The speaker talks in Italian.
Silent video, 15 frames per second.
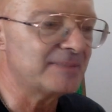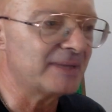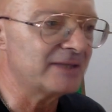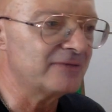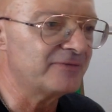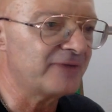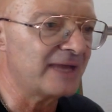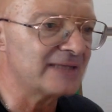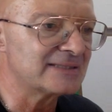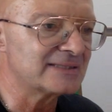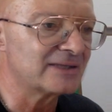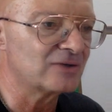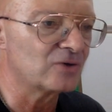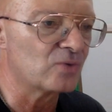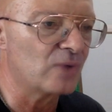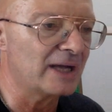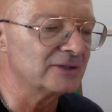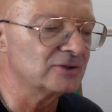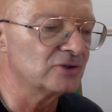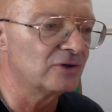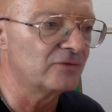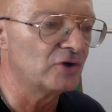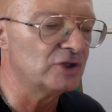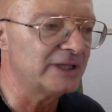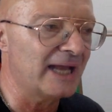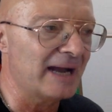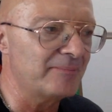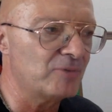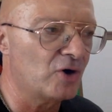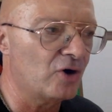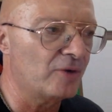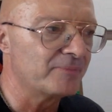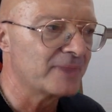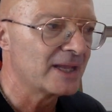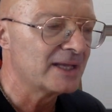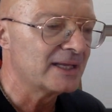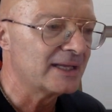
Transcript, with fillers: manifestano quando vogliamo,